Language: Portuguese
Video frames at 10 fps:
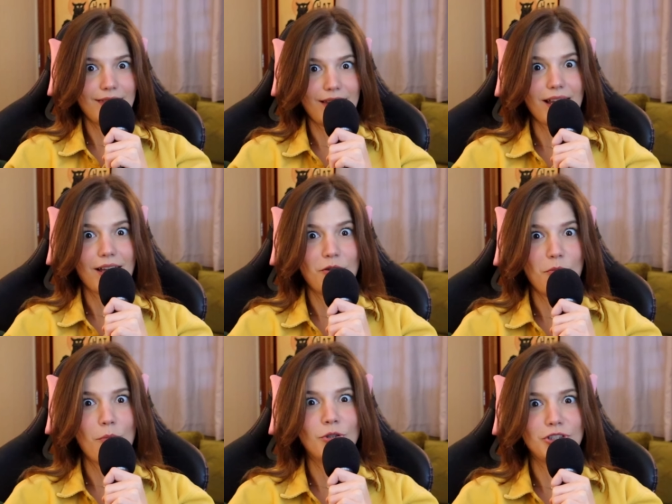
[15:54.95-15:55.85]
Tá aí o
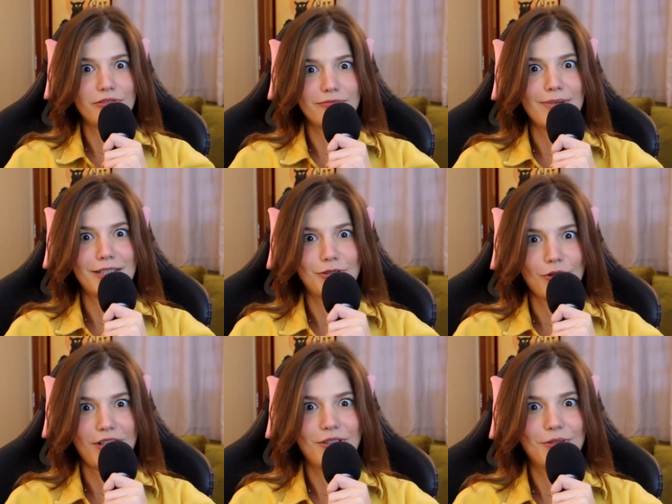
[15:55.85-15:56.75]
meu motivo mais
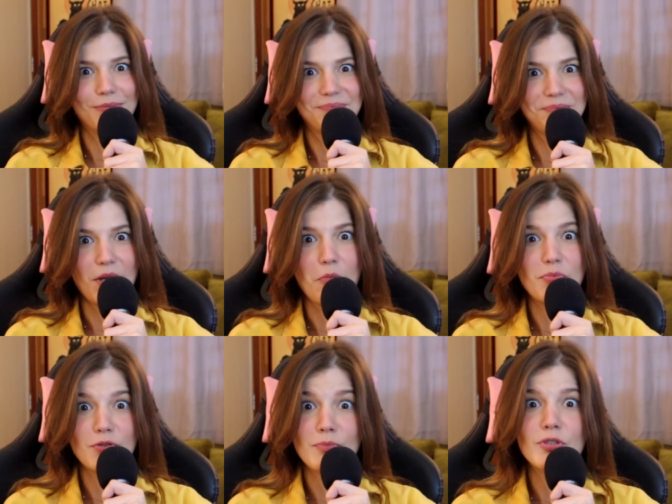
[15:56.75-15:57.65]
sólido. Eu
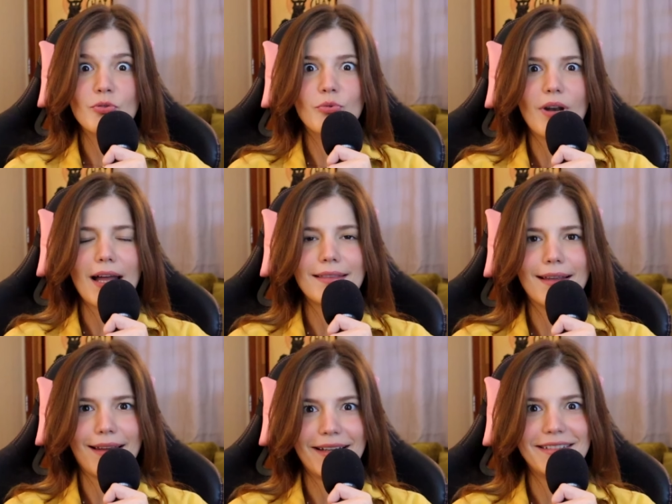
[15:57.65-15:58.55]
preciso me segurar até lá,